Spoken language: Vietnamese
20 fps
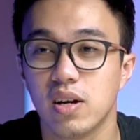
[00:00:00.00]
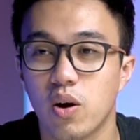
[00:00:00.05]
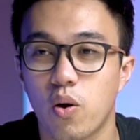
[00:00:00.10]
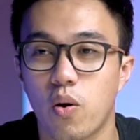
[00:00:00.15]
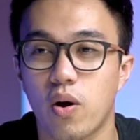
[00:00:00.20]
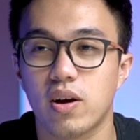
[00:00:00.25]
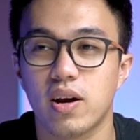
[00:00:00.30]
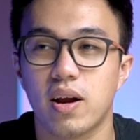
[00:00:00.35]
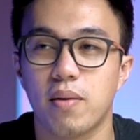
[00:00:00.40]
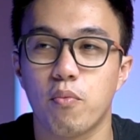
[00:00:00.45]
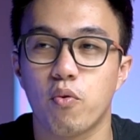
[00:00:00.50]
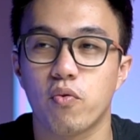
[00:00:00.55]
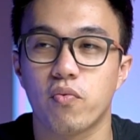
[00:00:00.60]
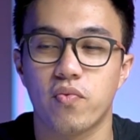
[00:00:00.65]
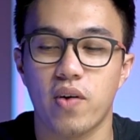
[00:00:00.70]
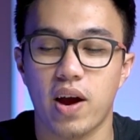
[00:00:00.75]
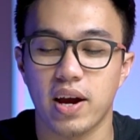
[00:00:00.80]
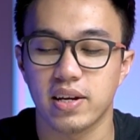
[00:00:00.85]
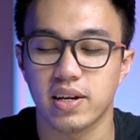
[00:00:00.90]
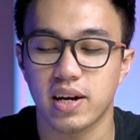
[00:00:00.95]
hoặc là một
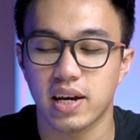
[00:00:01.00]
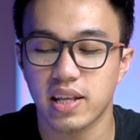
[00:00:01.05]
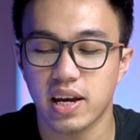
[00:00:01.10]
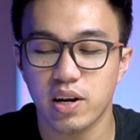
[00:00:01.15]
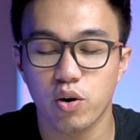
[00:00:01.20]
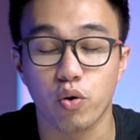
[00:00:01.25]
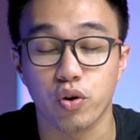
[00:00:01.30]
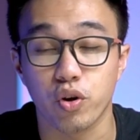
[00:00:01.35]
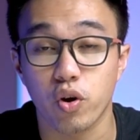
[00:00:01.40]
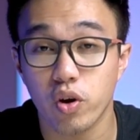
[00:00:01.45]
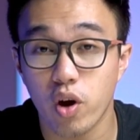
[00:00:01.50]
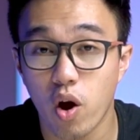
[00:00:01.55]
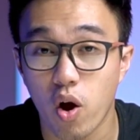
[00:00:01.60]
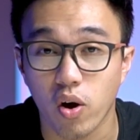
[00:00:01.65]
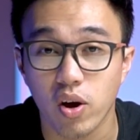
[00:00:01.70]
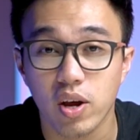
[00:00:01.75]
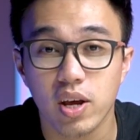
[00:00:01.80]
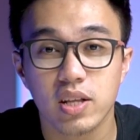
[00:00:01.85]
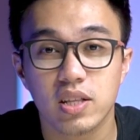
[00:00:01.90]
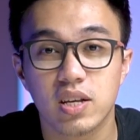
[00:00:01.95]
vài những cái thay đổi nhỏ
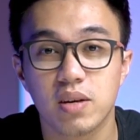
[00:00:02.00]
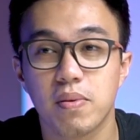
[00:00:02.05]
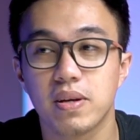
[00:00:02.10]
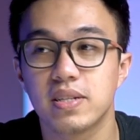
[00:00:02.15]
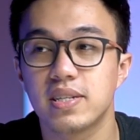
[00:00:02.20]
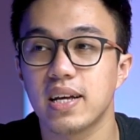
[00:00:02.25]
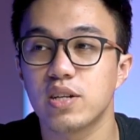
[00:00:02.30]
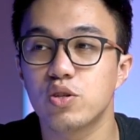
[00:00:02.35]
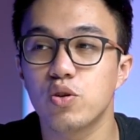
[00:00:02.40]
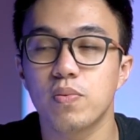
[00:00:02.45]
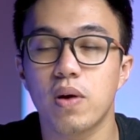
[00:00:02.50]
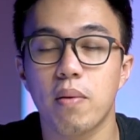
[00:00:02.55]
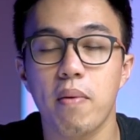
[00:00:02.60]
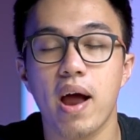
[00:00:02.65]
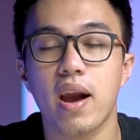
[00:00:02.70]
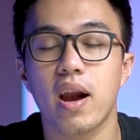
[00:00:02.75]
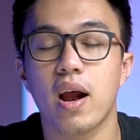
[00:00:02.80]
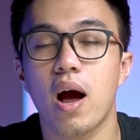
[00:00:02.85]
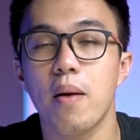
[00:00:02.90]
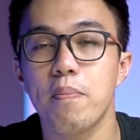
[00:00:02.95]
nhỏ thì mình sẽ giúp các
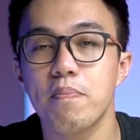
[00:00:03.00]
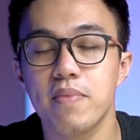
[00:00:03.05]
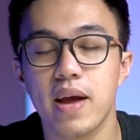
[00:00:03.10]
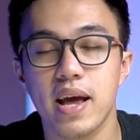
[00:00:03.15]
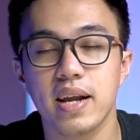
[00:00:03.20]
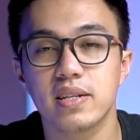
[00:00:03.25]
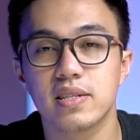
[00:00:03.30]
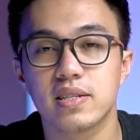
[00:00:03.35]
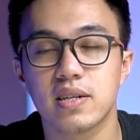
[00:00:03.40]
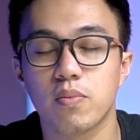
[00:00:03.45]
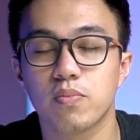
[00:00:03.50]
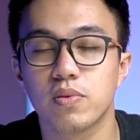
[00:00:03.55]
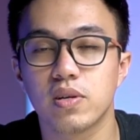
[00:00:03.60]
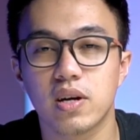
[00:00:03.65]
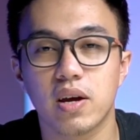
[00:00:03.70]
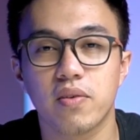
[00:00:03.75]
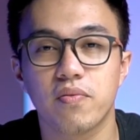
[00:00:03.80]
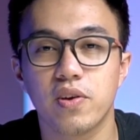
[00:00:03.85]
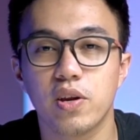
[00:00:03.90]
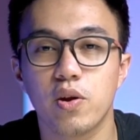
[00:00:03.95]
bạn update trong những
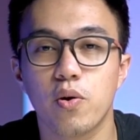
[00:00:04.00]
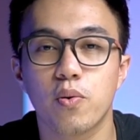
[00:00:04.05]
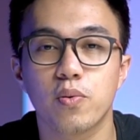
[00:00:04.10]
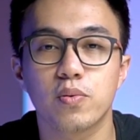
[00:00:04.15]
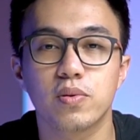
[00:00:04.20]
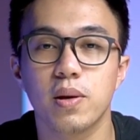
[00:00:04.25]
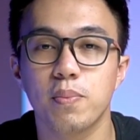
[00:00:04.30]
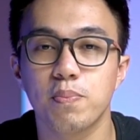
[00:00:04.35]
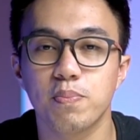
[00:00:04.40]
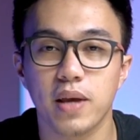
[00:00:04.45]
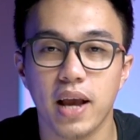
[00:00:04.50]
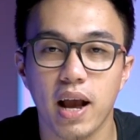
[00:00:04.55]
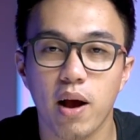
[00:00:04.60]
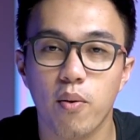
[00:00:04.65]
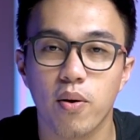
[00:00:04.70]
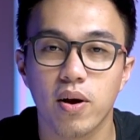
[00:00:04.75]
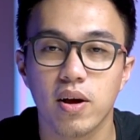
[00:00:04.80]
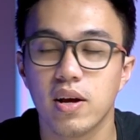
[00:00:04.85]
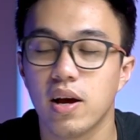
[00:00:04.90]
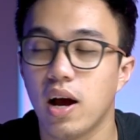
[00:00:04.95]
cái video tiếp
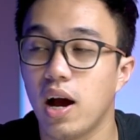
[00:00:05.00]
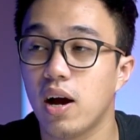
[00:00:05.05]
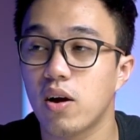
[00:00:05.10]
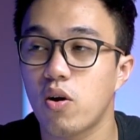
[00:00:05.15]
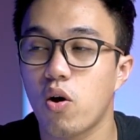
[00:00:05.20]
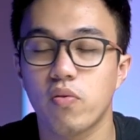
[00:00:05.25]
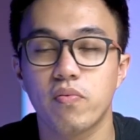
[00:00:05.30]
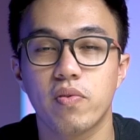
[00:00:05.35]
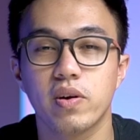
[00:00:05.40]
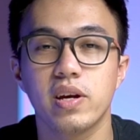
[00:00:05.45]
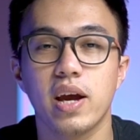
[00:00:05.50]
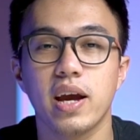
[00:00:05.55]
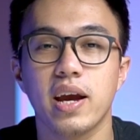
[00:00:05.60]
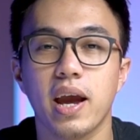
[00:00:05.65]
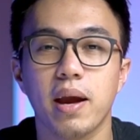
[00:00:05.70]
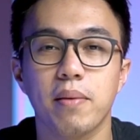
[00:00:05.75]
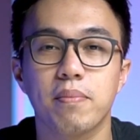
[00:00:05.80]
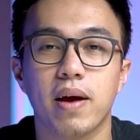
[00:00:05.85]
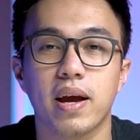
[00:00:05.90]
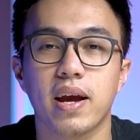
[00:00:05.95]
theo. À, còn với những anh
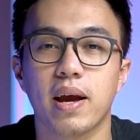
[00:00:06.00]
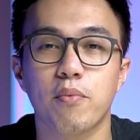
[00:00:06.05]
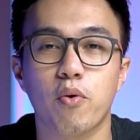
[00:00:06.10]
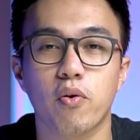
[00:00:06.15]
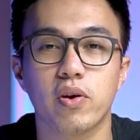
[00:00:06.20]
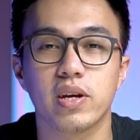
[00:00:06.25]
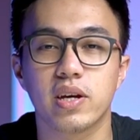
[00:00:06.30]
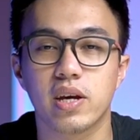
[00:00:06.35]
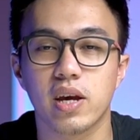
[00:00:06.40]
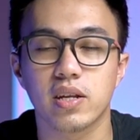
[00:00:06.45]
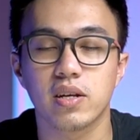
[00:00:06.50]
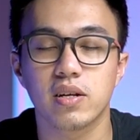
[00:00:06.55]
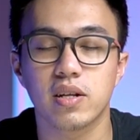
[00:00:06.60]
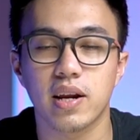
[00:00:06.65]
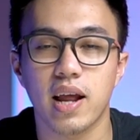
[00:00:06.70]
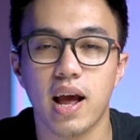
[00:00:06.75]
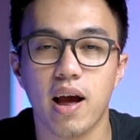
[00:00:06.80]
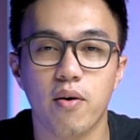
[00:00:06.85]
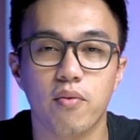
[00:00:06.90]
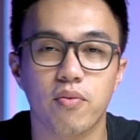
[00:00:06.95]
em, anh em có ý kiến như thế
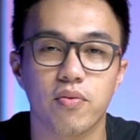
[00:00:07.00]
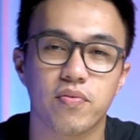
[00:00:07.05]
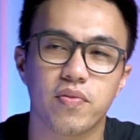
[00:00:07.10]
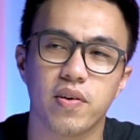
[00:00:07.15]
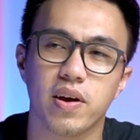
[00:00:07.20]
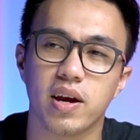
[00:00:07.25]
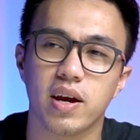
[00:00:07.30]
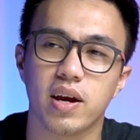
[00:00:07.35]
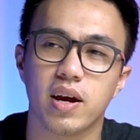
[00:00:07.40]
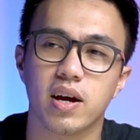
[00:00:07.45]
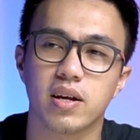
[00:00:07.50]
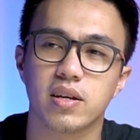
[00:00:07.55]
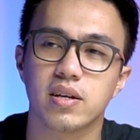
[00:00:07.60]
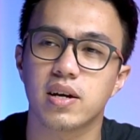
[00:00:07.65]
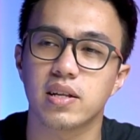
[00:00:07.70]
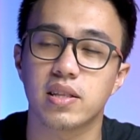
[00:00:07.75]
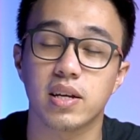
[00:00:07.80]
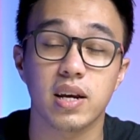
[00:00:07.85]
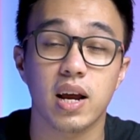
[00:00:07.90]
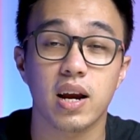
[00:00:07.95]
nào về à, những
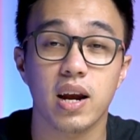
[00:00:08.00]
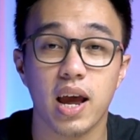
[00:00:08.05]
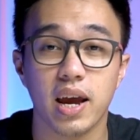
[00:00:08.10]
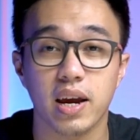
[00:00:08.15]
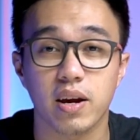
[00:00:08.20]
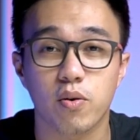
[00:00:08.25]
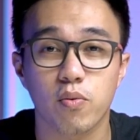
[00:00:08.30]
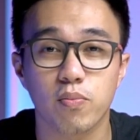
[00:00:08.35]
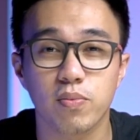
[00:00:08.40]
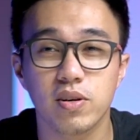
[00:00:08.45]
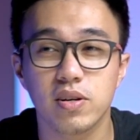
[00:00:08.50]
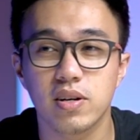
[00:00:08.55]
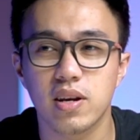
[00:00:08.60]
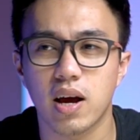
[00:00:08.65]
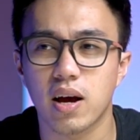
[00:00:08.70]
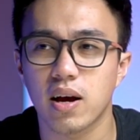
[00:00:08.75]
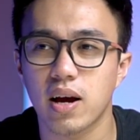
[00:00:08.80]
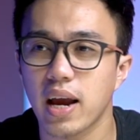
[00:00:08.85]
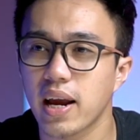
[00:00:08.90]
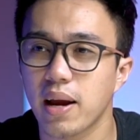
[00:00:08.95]
cái tính năng này cũng như
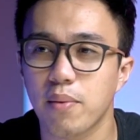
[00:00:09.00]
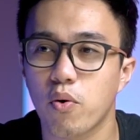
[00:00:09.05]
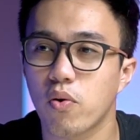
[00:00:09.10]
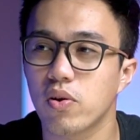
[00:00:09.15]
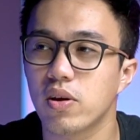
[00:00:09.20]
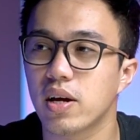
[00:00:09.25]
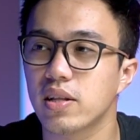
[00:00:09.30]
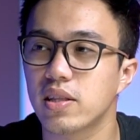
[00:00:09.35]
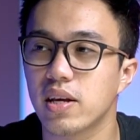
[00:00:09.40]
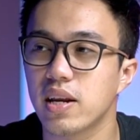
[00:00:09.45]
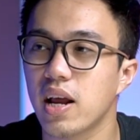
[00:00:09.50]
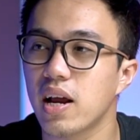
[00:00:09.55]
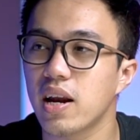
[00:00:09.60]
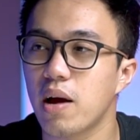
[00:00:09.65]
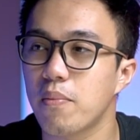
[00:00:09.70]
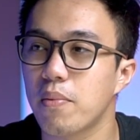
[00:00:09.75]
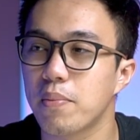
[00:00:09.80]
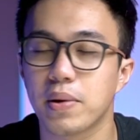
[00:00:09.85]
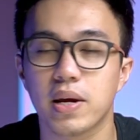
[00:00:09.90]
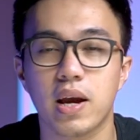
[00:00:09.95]
là anh em có những cái tính năng
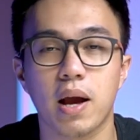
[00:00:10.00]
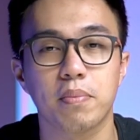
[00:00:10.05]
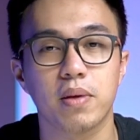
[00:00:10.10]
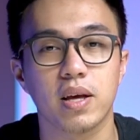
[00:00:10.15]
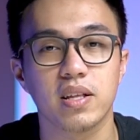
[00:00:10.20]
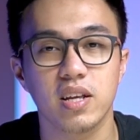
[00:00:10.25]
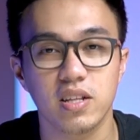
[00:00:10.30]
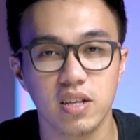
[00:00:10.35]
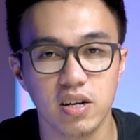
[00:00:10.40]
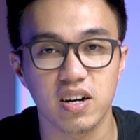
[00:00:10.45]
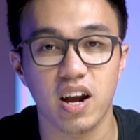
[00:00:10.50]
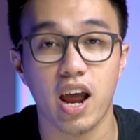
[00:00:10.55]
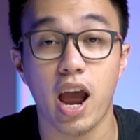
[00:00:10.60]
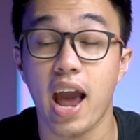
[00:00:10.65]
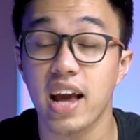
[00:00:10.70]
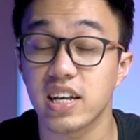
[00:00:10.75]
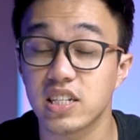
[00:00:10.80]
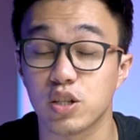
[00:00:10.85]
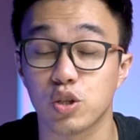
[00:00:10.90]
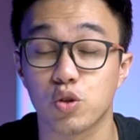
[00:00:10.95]
nào mà mình cảm thấy thiết thực là
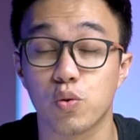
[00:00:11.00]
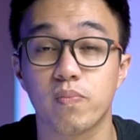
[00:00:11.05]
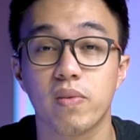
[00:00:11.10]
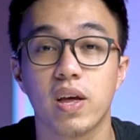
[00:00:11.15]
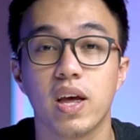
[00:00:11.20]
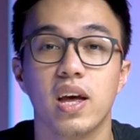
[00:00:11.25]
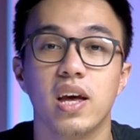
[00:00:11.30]
hay sử dụng